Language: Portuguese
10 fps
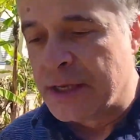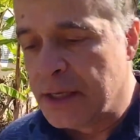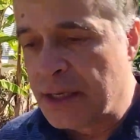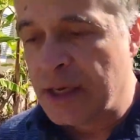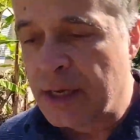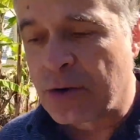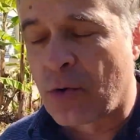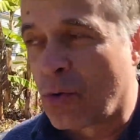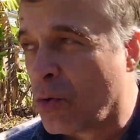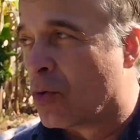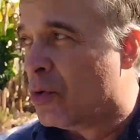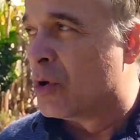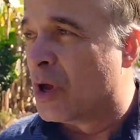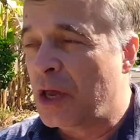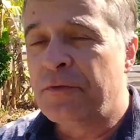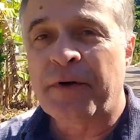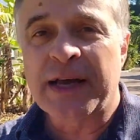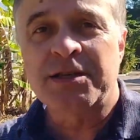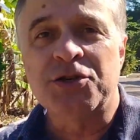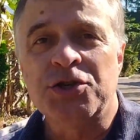E em
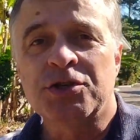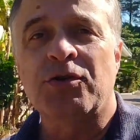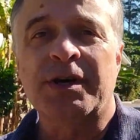face disso,